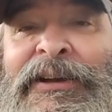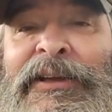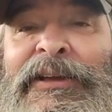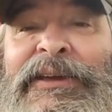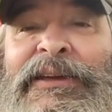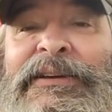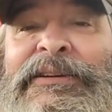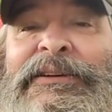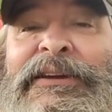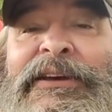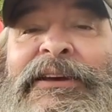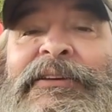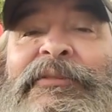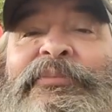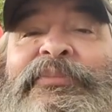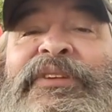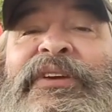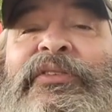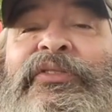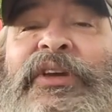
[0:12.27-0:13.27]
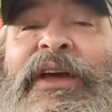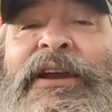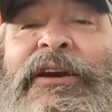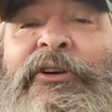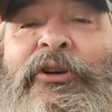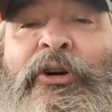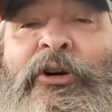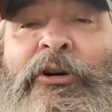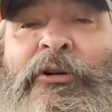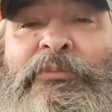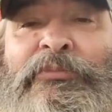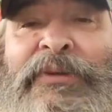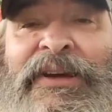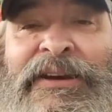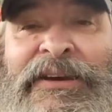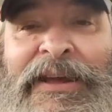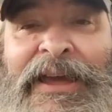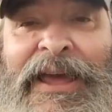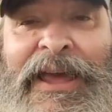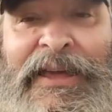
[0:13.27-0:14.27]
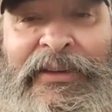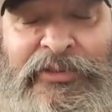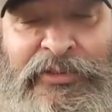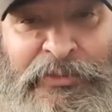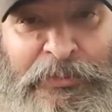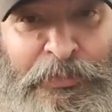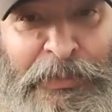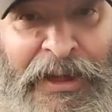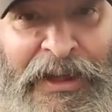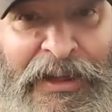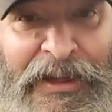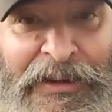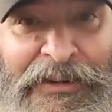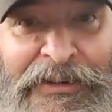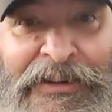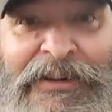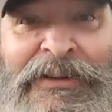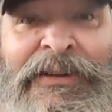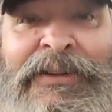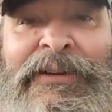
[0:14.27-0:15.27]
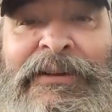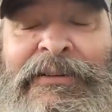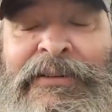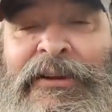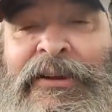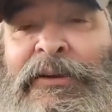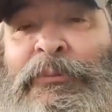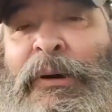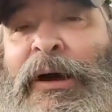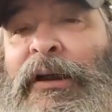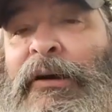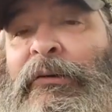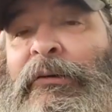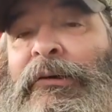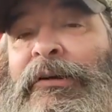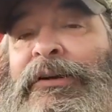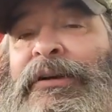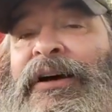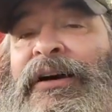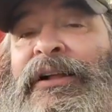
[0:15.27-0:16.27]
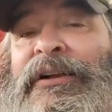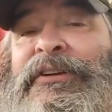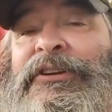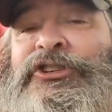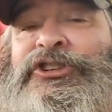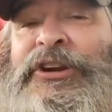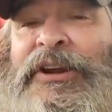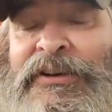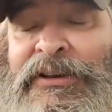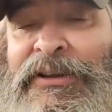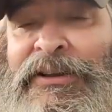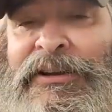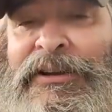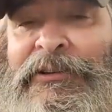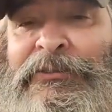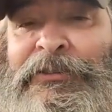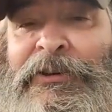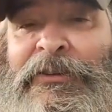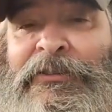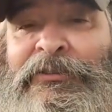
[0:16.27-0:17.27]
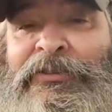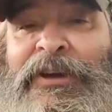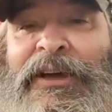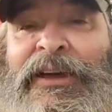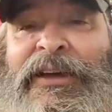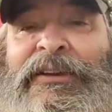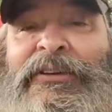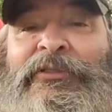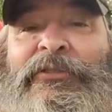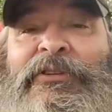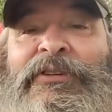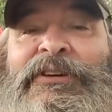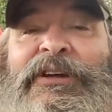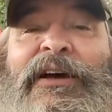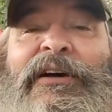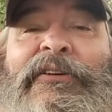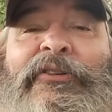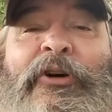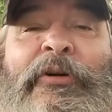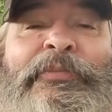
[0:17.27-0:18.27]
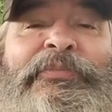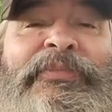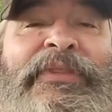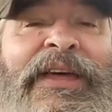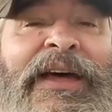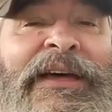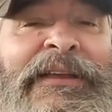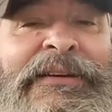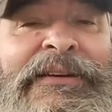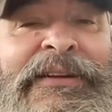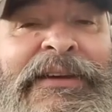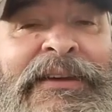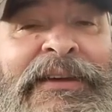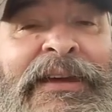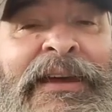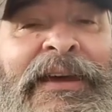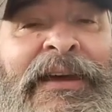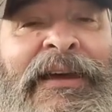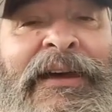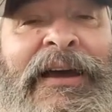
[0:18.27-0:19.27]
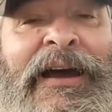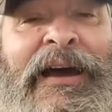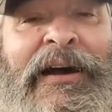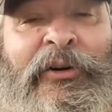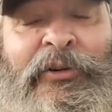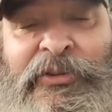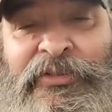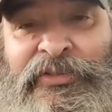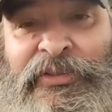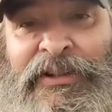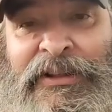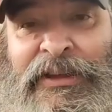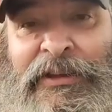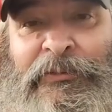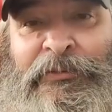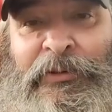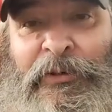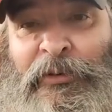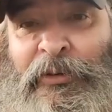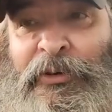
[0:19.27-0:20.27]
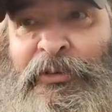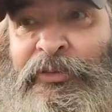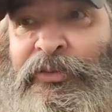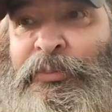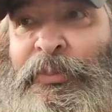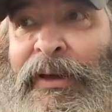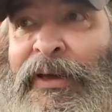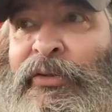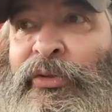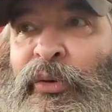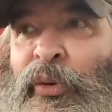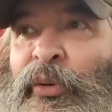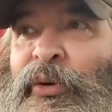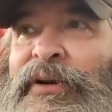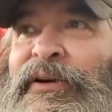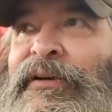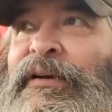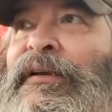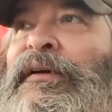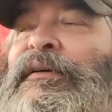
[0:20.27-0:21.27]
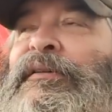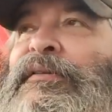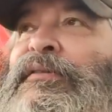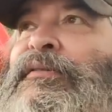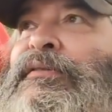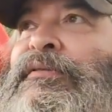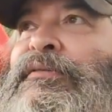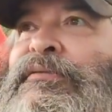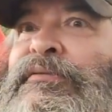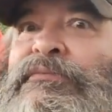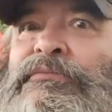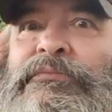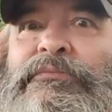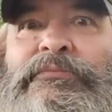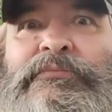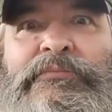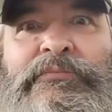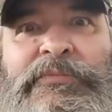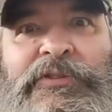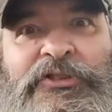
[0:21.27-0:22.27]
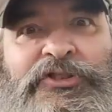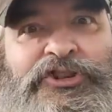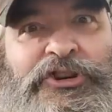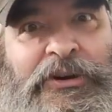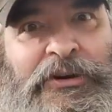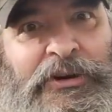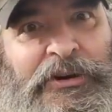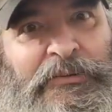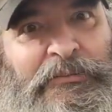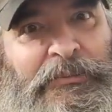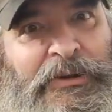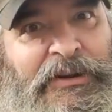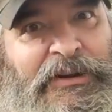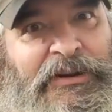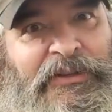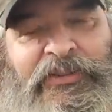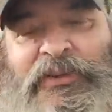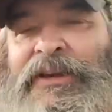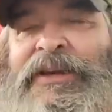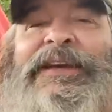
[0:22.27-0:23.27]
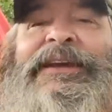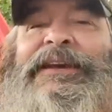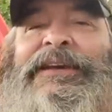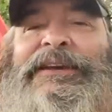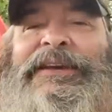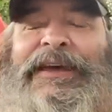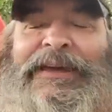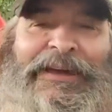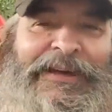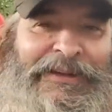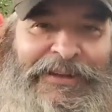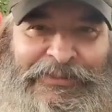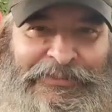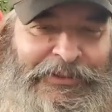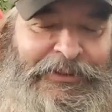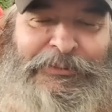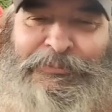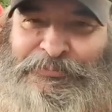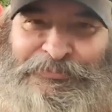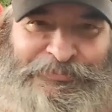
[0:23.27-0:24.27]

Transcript: indem die Sendung mit der S-Bahn klimaneutral in die Stadt geliefert werden und da kommen dann die Auslieferungspersonen, wie gendert man das? Naja, also